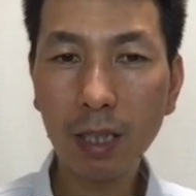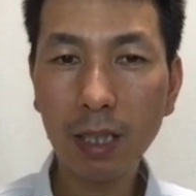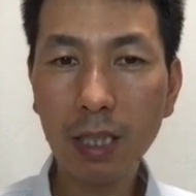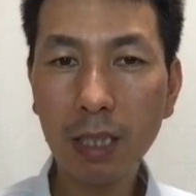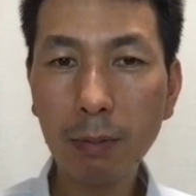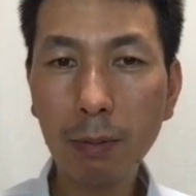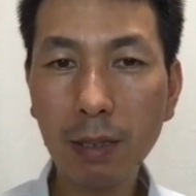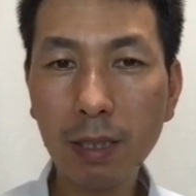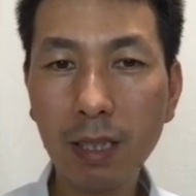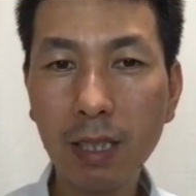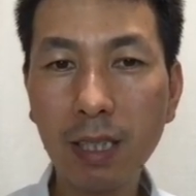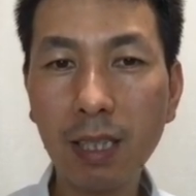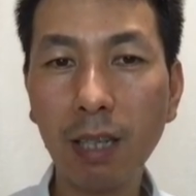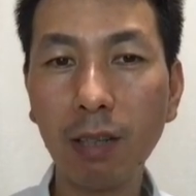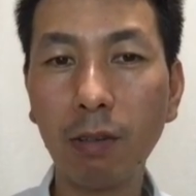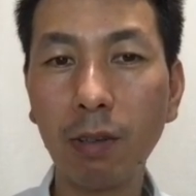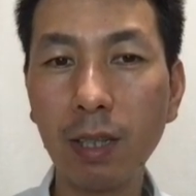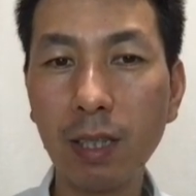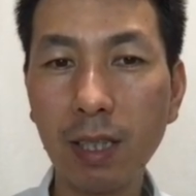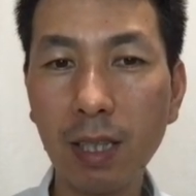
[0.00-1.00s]
んで一番好きな
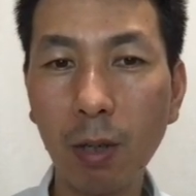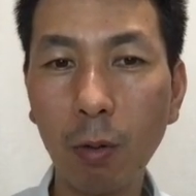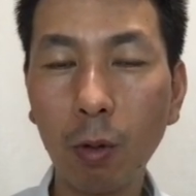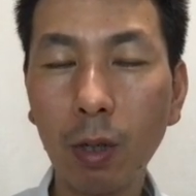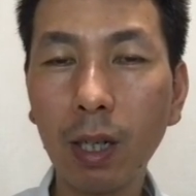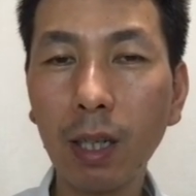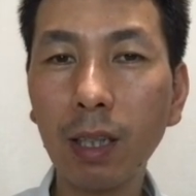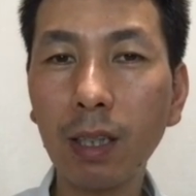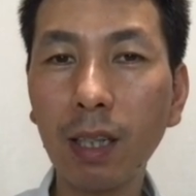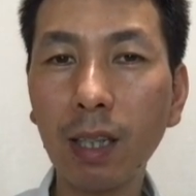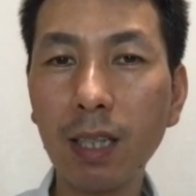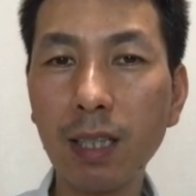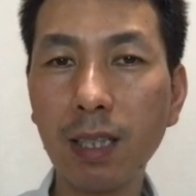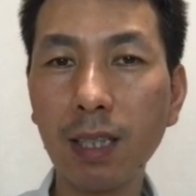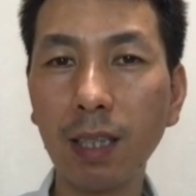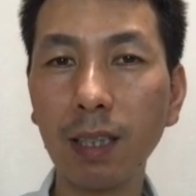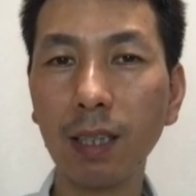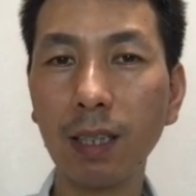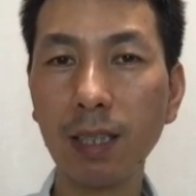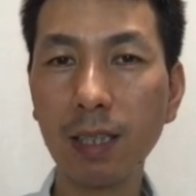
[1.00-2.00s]
のはですね、岡田武史
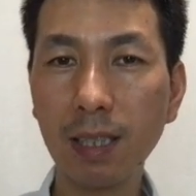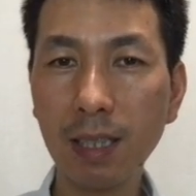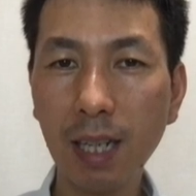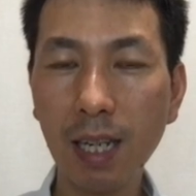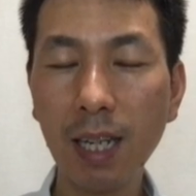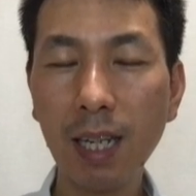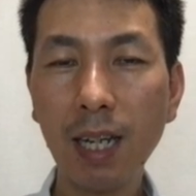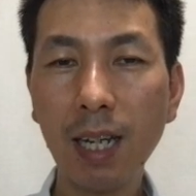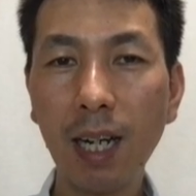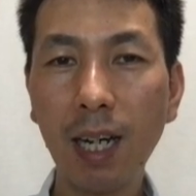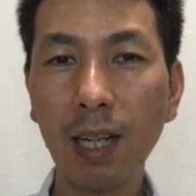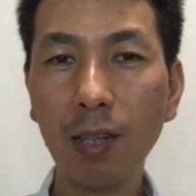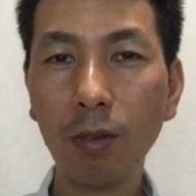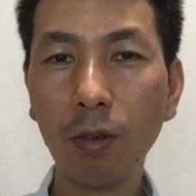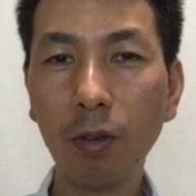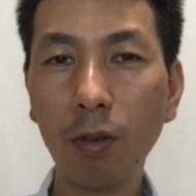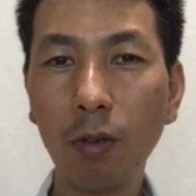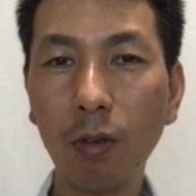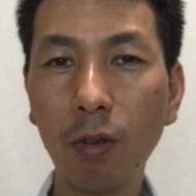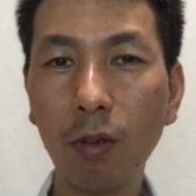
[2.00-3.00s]
さんなんですね。
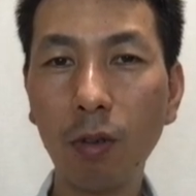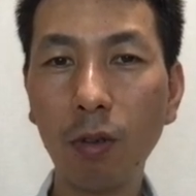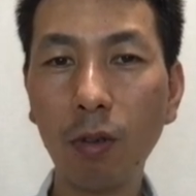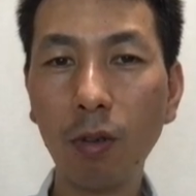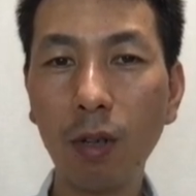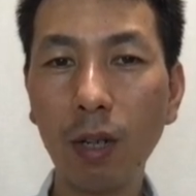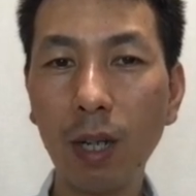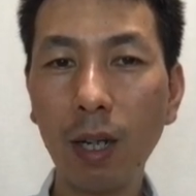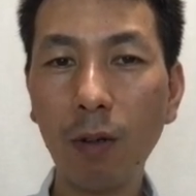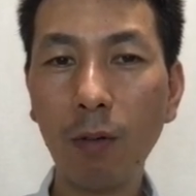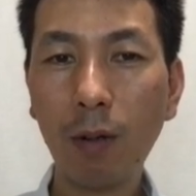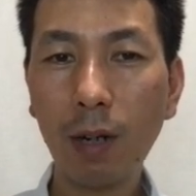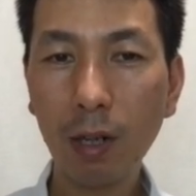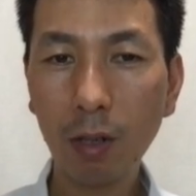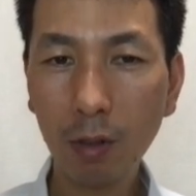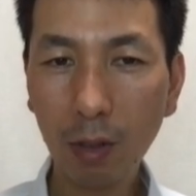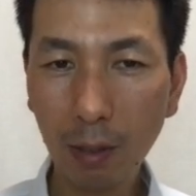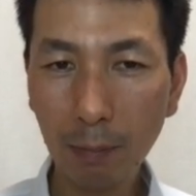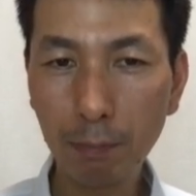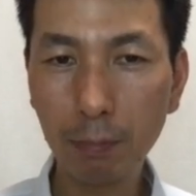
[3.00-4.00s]
ワー
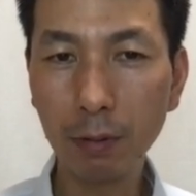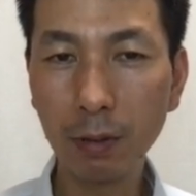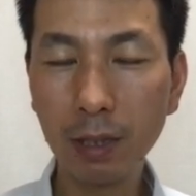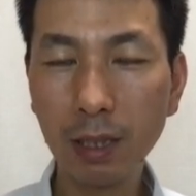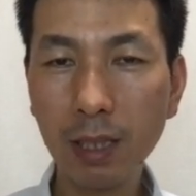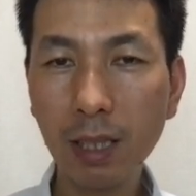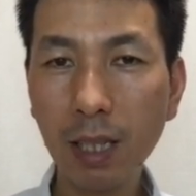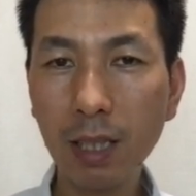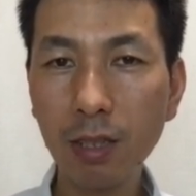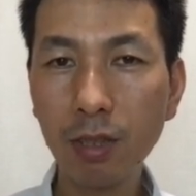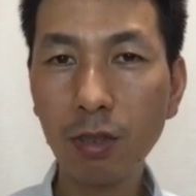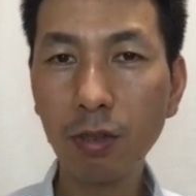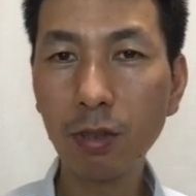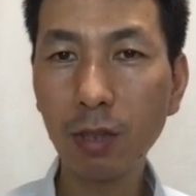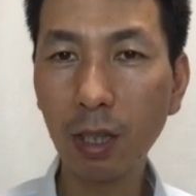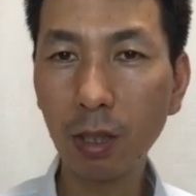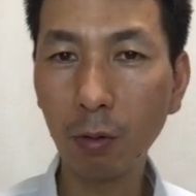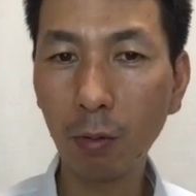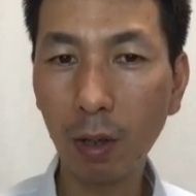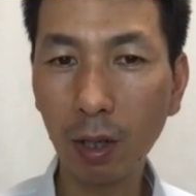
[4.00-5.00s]
ルドカップ、2010
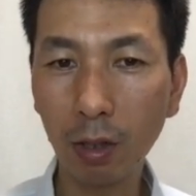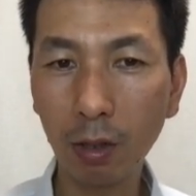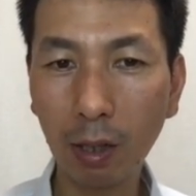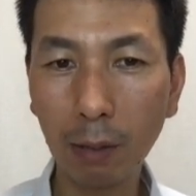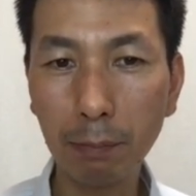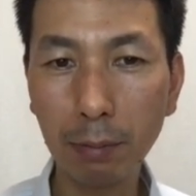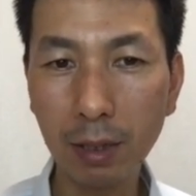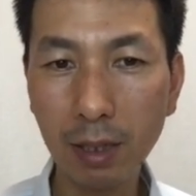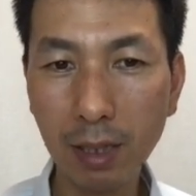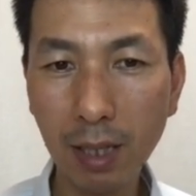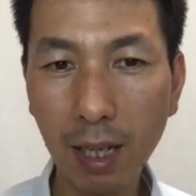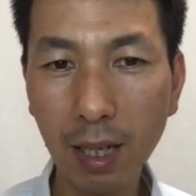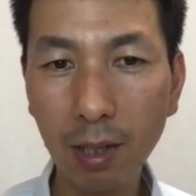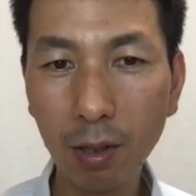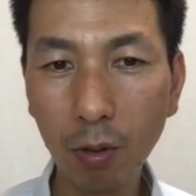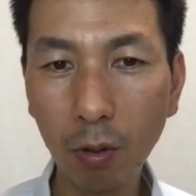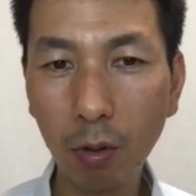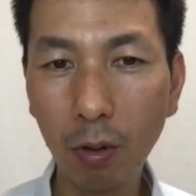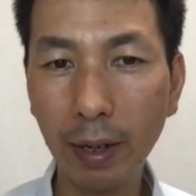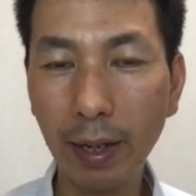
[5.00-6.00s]
年のワールドカップですね、
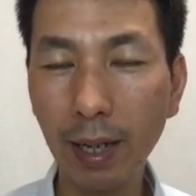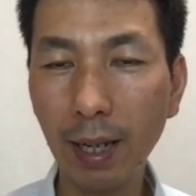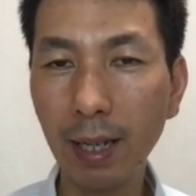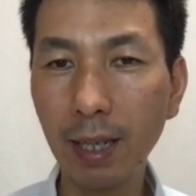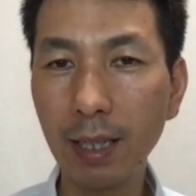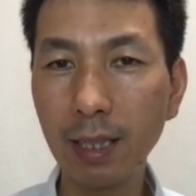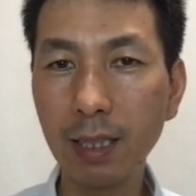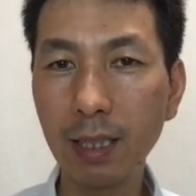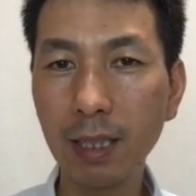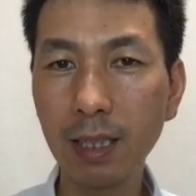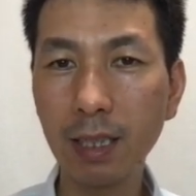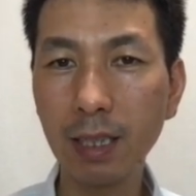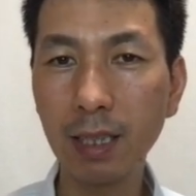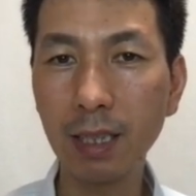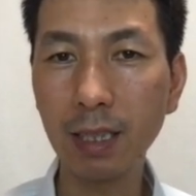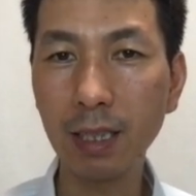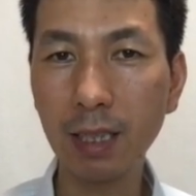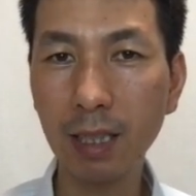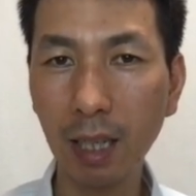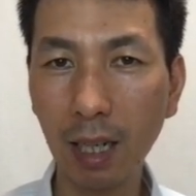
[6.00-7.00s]
の、指
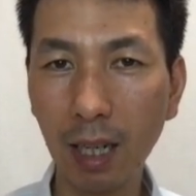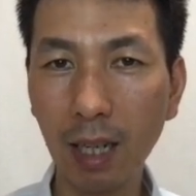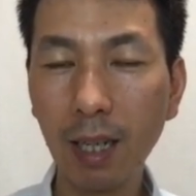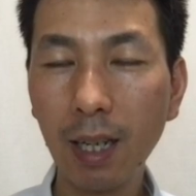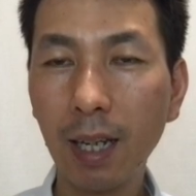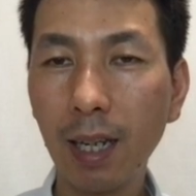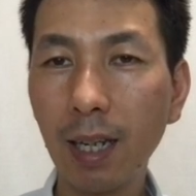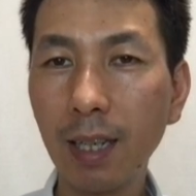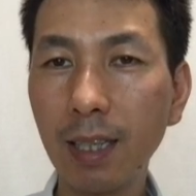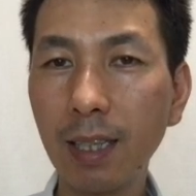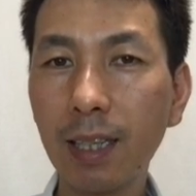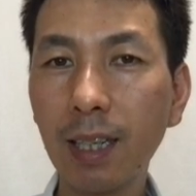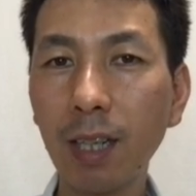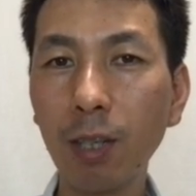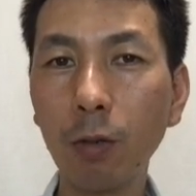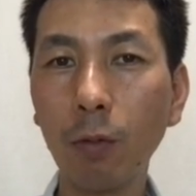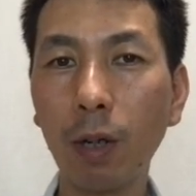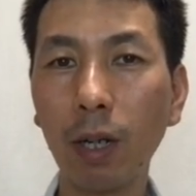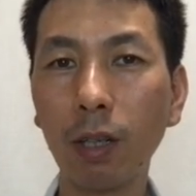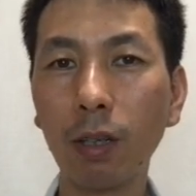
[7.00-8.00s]
揮者、2
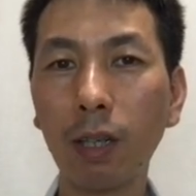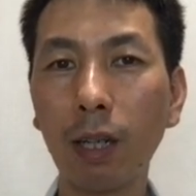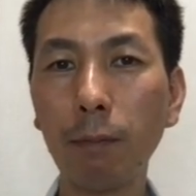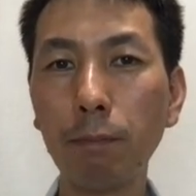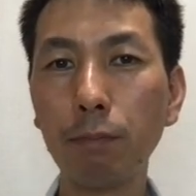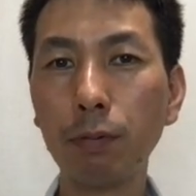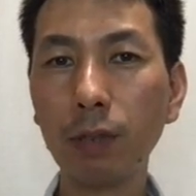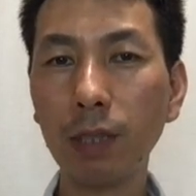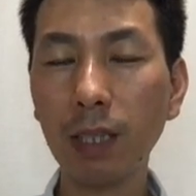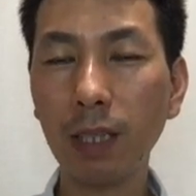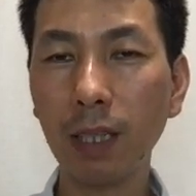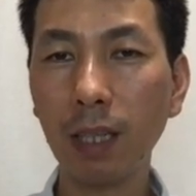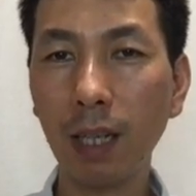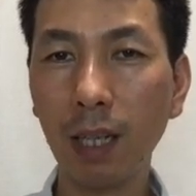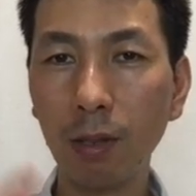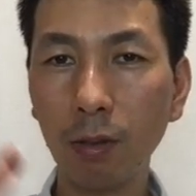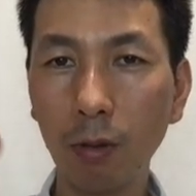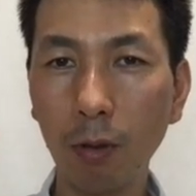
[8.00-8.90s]
回のワールドカップに、